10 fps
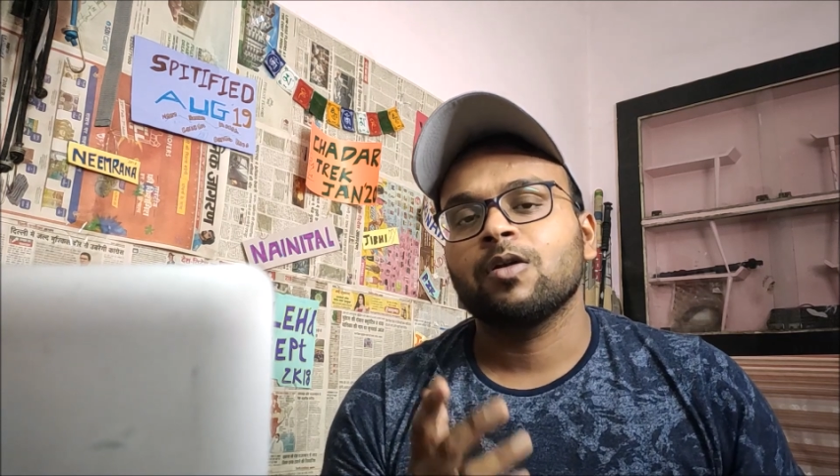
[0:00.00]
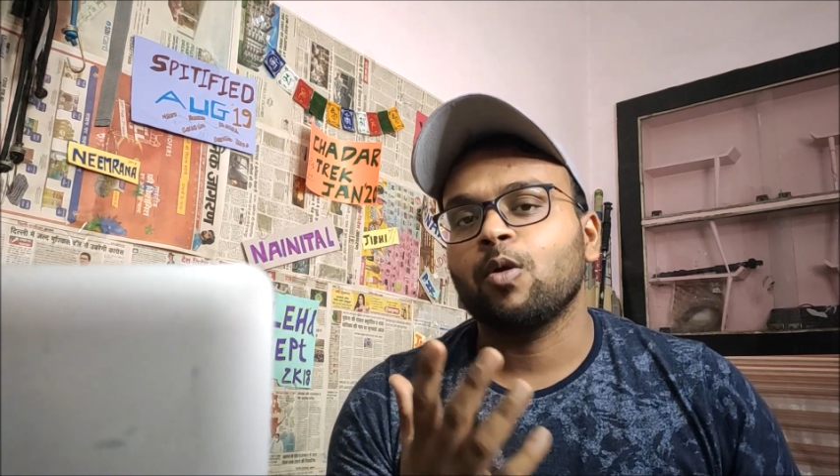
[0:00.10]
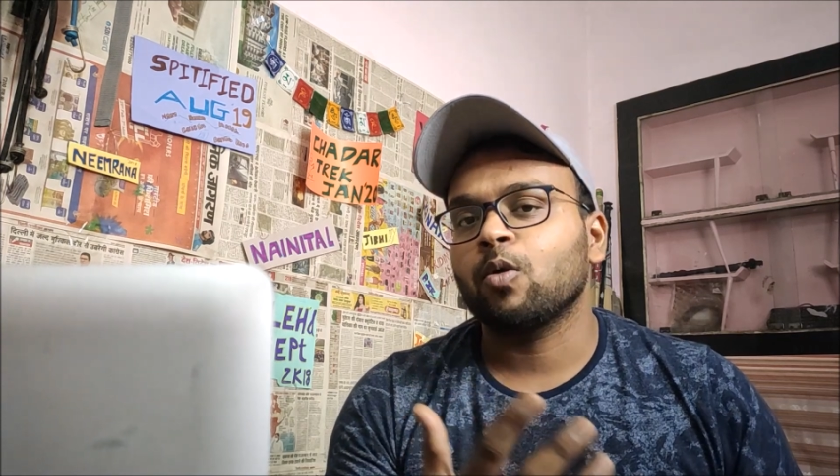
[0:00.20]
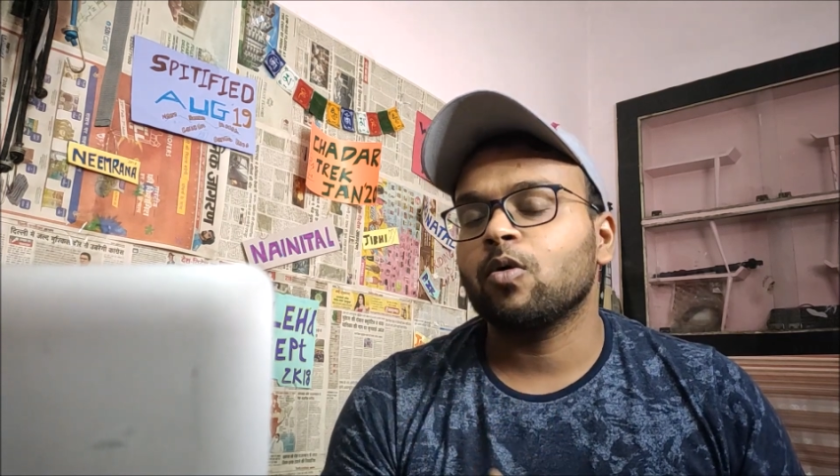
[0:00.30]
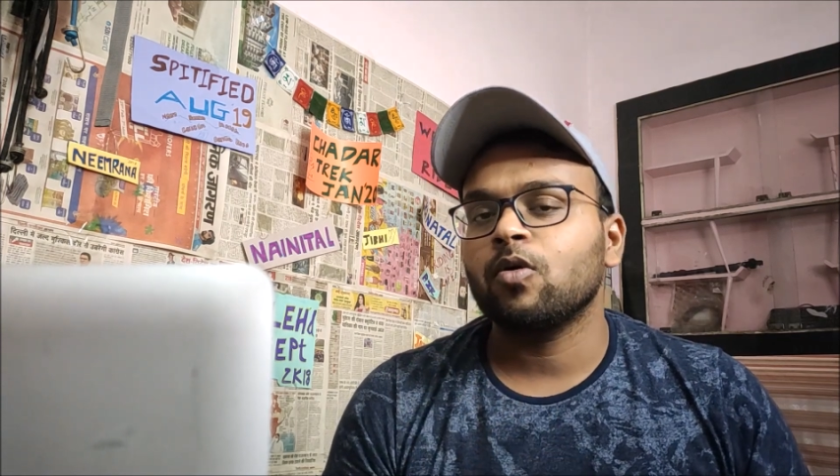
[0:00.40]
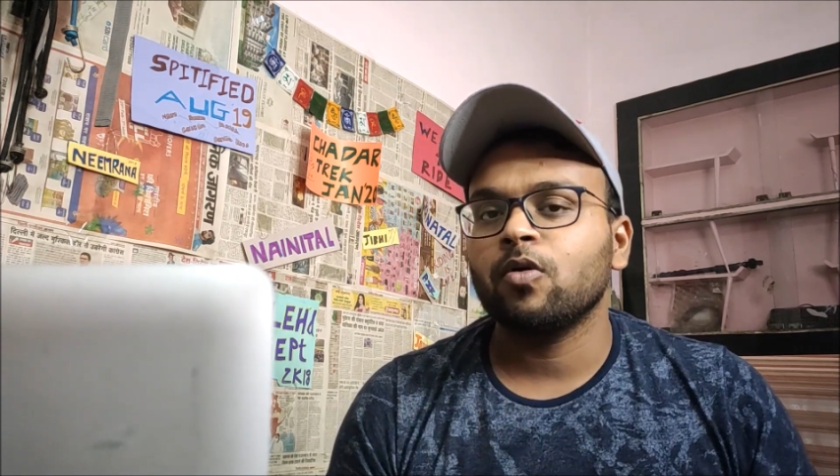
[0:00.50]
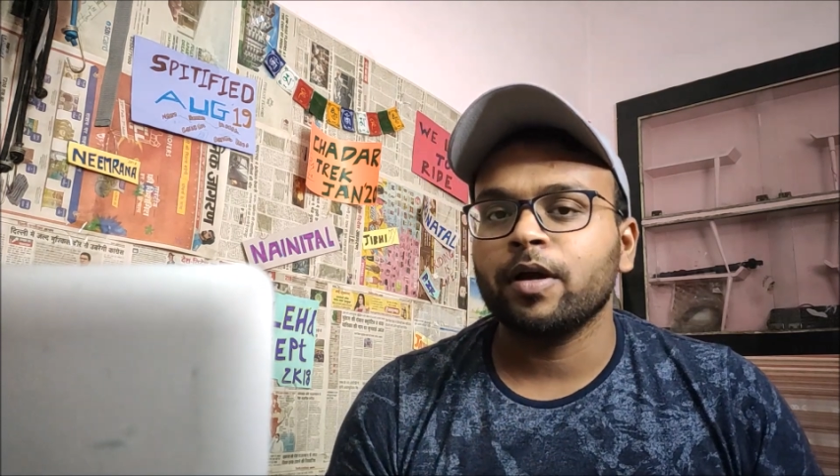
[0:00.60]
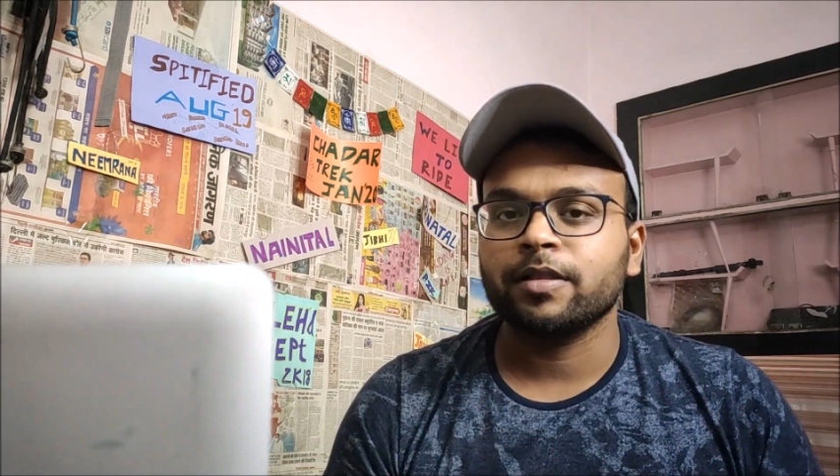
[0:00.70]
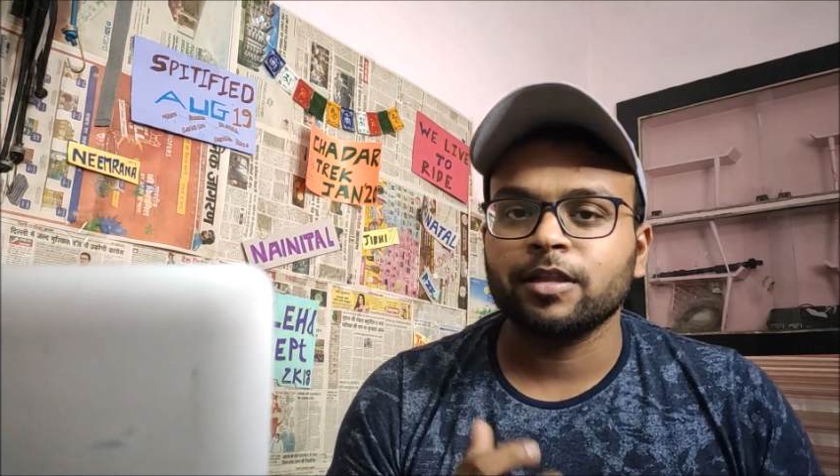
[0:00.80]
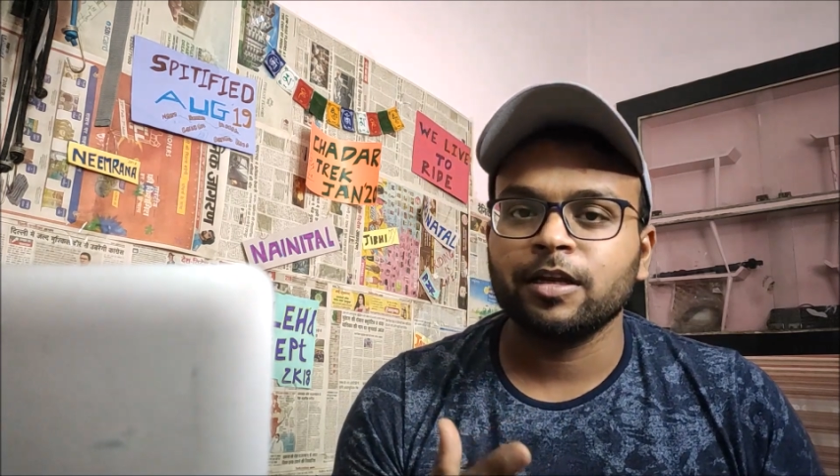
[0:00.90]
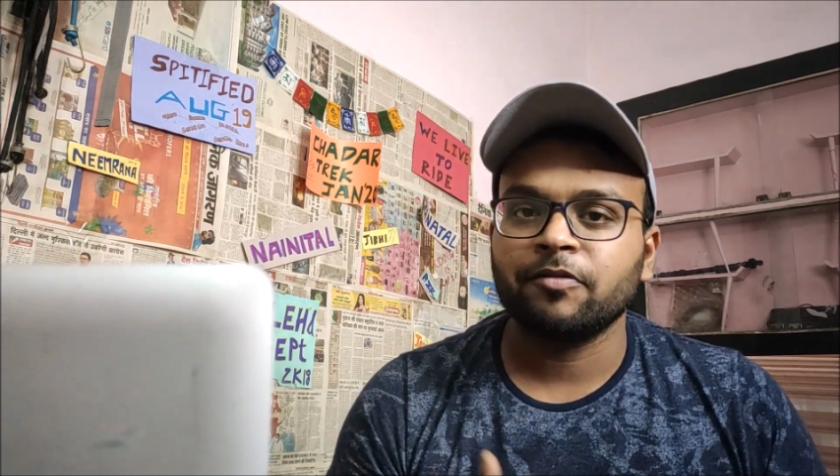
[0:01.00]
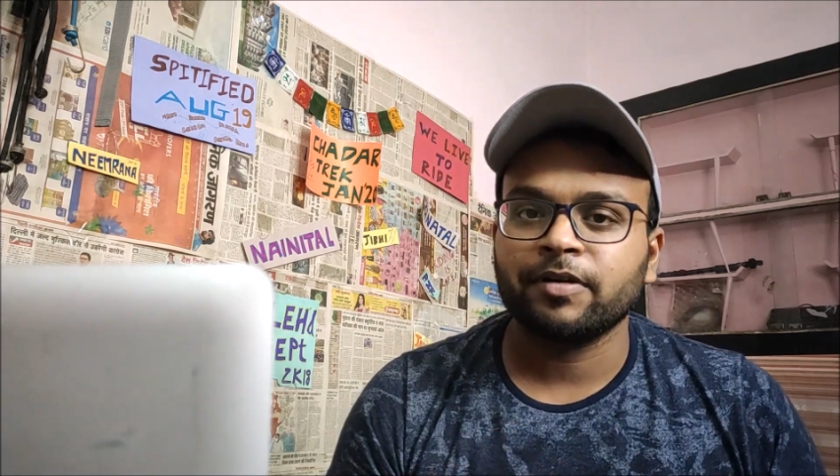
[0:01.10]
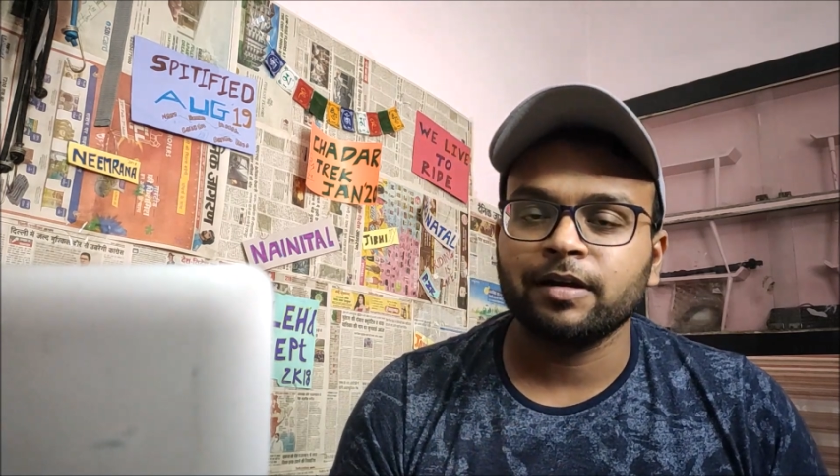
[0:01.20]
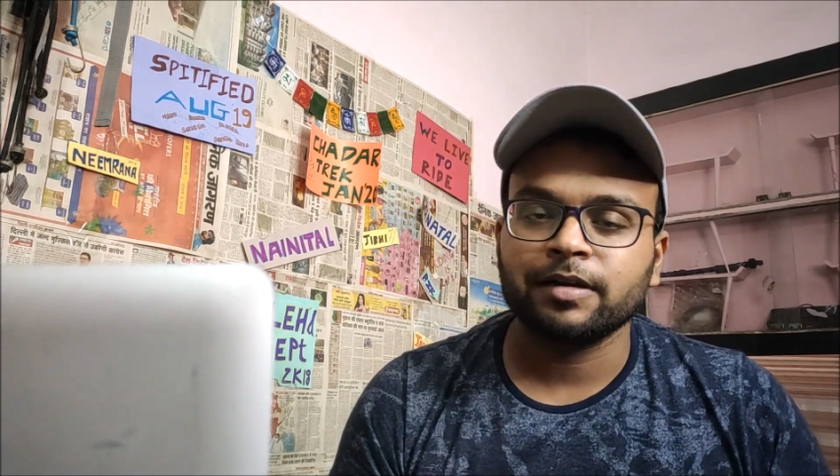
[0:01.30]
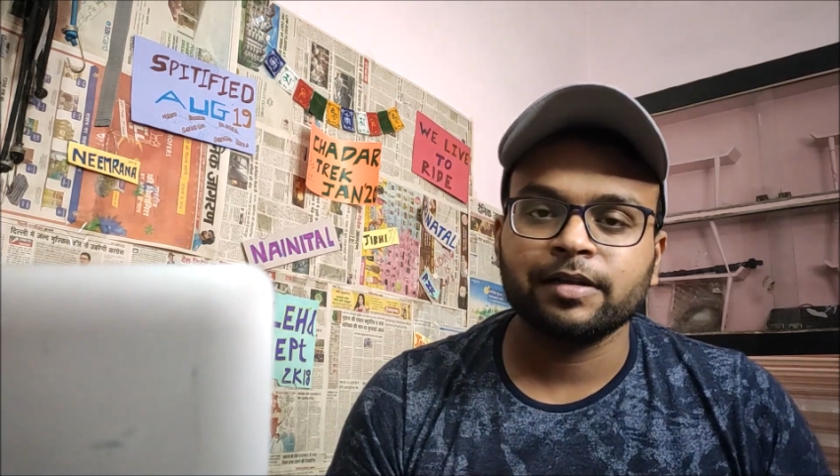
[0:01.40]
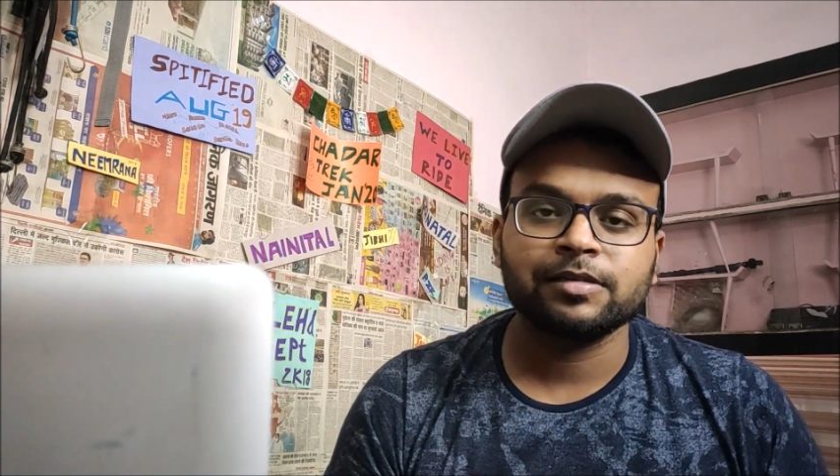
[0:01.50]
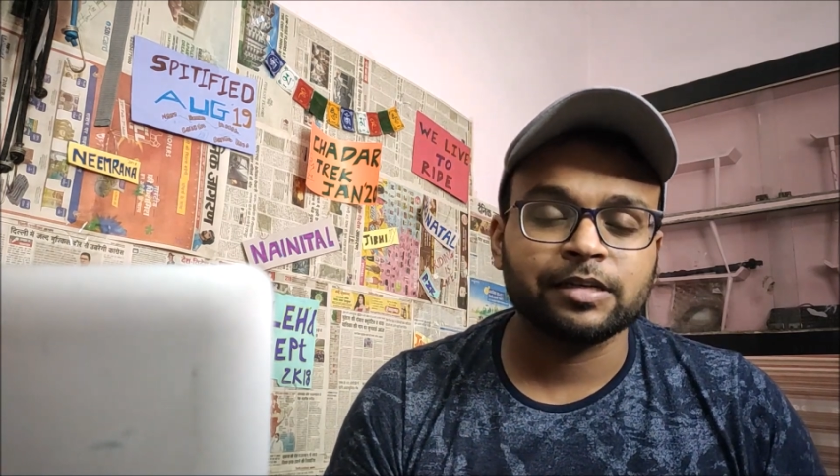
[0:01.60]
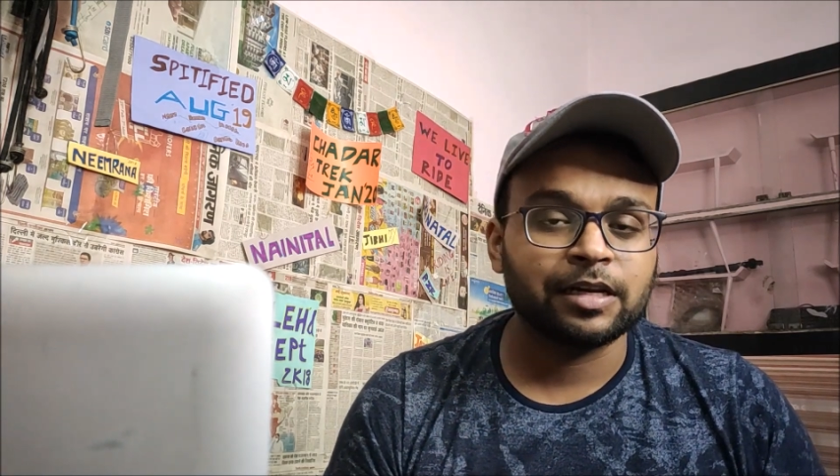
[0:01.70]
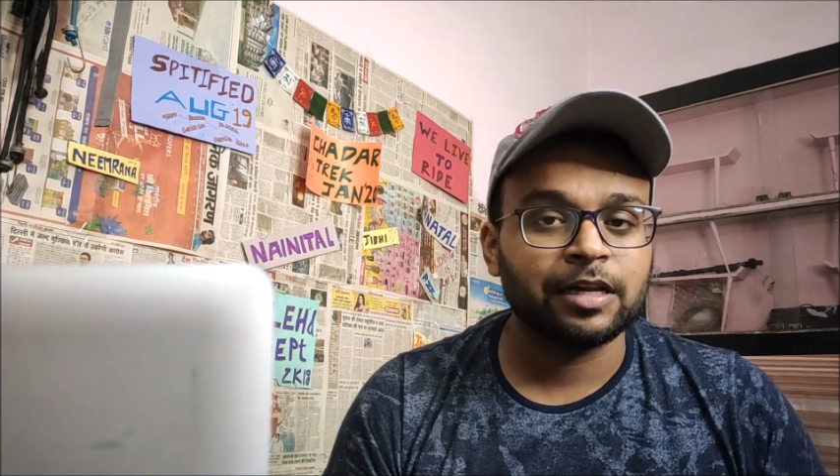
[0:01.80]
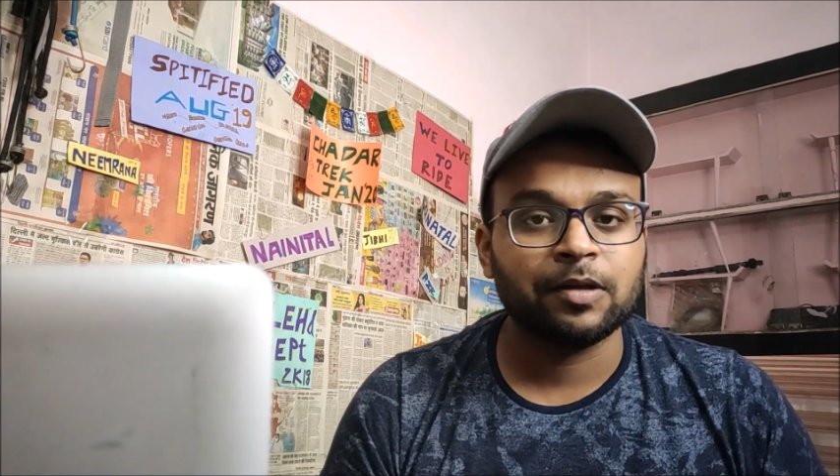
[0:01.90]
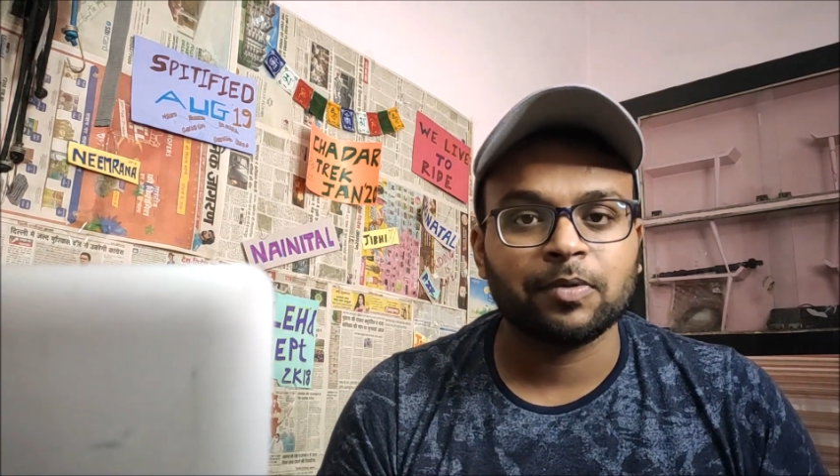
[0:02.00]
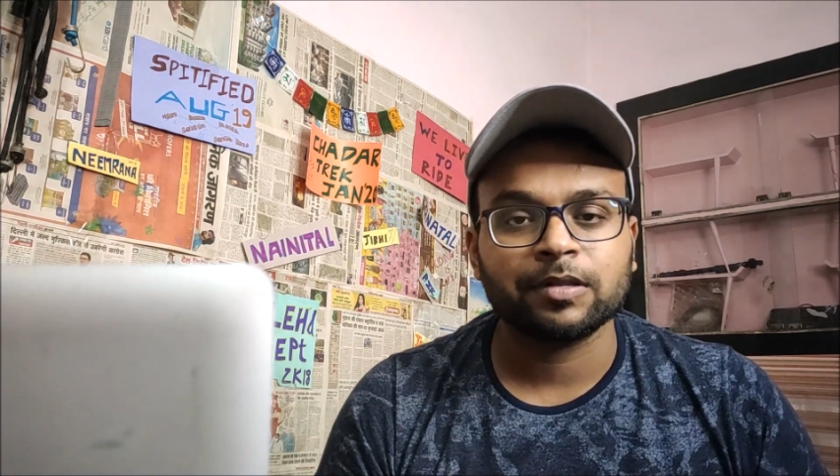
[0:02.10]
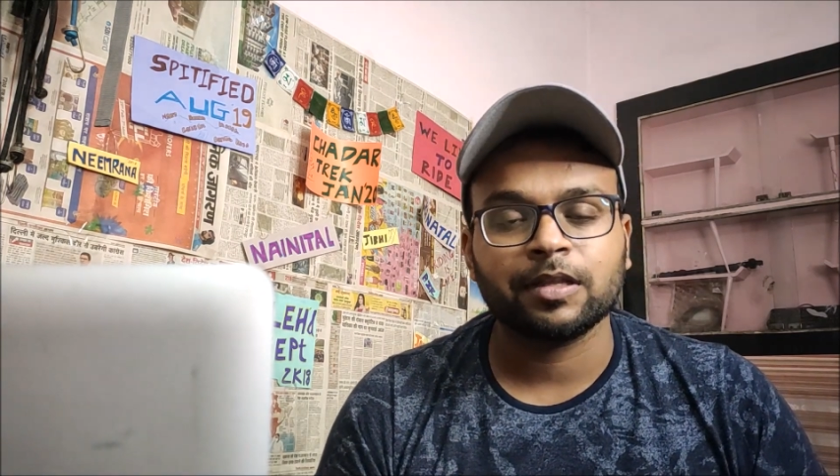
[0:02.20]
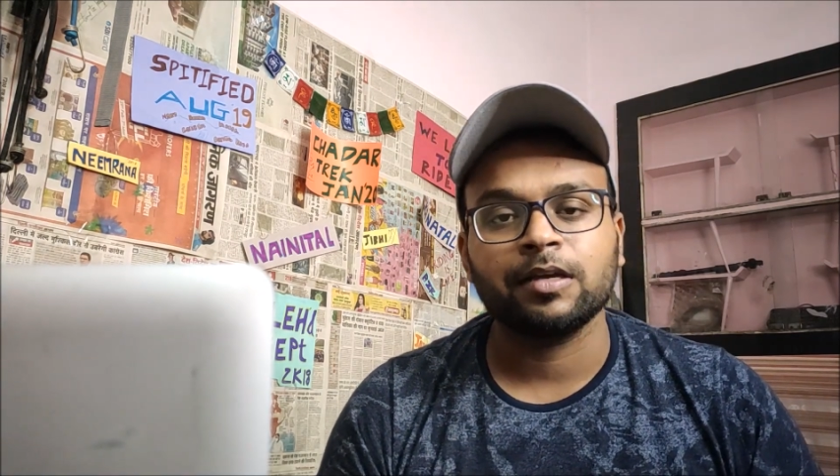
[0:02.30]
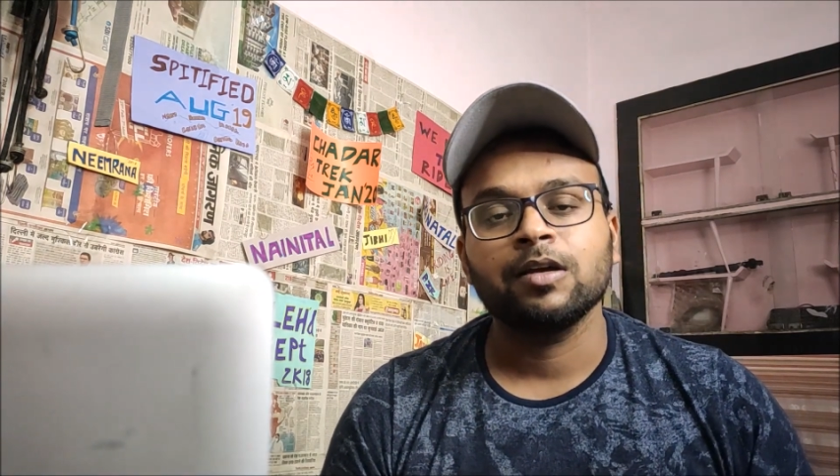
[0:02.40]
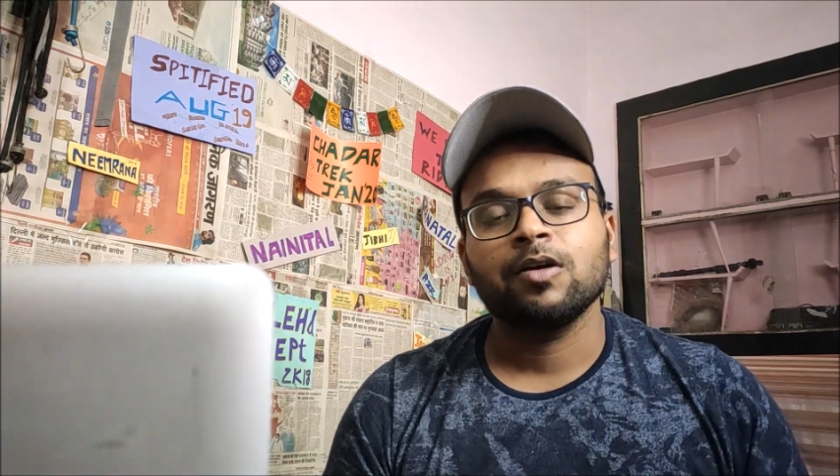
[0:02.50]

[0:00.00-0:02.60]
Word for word: लोगों को इतनी डिफिकल्टीज झेलनी नहीं पड़ती